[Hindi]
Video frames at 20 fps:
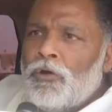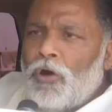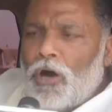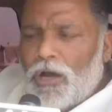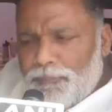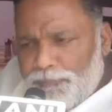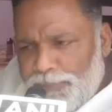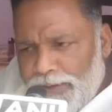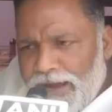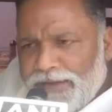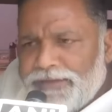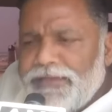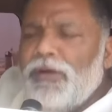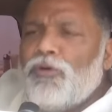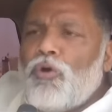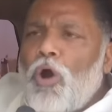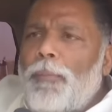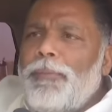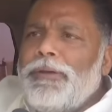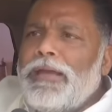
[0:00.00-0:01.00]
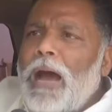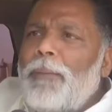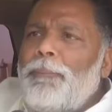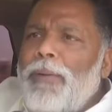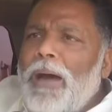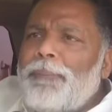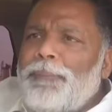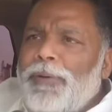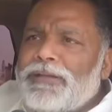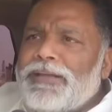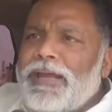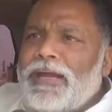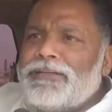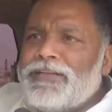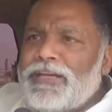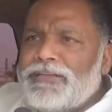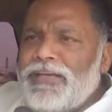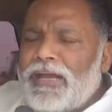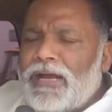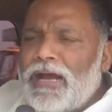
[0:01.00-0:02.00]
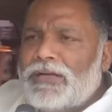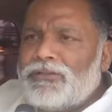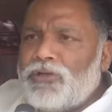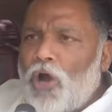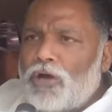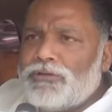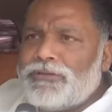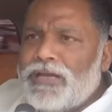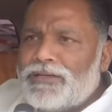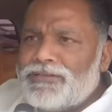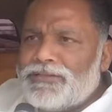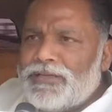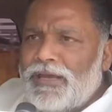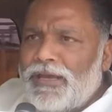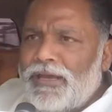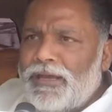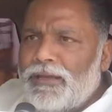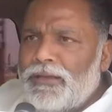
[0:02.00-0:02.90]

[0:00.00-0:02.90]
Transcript: और बेटी को भी आप बाइफर्केट कीजिएगा डॉक्टर से